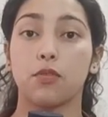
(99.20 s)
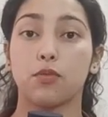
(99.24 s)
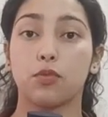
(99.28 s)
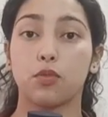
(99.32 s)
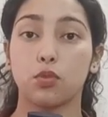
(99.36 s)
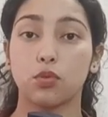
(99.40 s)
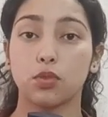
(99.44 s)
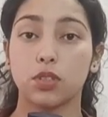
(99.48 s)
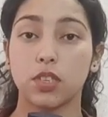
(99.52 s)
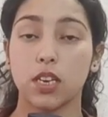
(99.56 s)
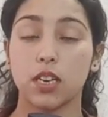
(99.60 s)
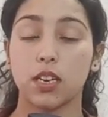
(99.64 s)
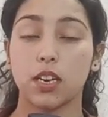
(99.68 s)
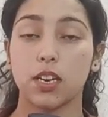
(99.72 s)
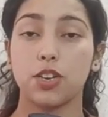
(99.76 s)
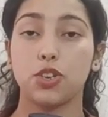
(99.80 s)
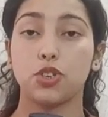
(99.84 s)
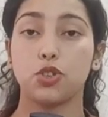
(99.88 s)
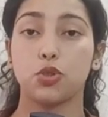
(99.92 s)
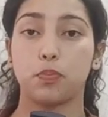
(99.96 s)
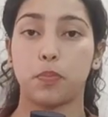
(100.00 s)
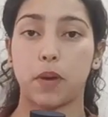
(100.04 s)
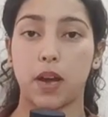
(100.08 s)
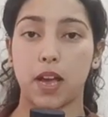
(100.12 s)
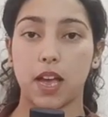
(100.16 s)
वो उसे कहीं
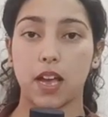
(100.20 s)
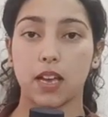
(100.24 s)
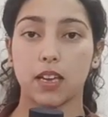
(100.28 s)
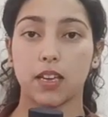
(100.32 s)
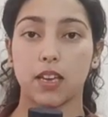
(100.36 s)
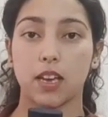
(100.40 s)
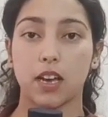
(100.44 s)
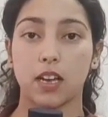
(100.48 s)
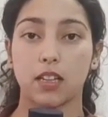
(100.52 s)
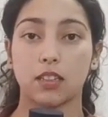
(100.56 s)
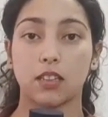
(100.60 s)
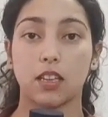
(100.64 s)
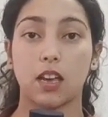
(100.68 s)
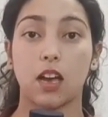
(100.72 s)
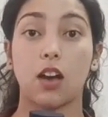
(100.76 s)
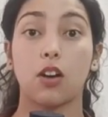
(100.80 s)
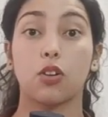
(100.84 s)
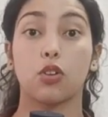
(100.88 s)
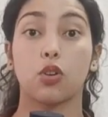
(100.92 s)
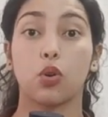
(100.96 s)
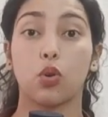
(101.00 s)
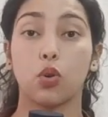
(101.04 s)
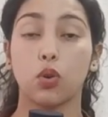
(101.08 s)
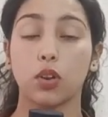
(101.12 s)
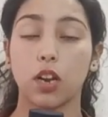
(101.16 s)
छुपाया गया था और
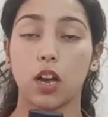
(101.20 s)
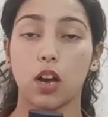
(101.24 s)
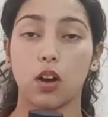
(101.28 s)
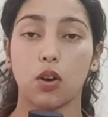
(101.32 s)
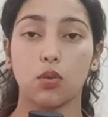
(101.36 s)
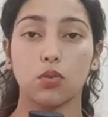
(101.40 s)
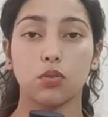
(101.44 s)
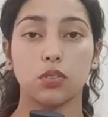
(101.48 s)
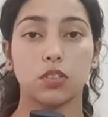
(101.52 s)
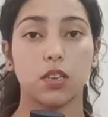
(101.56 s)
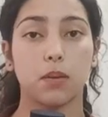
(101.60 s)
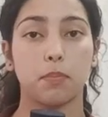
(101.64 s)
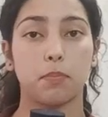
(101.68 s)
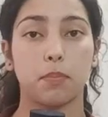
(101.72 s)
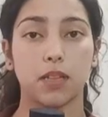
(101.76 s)
हो ना हो उसके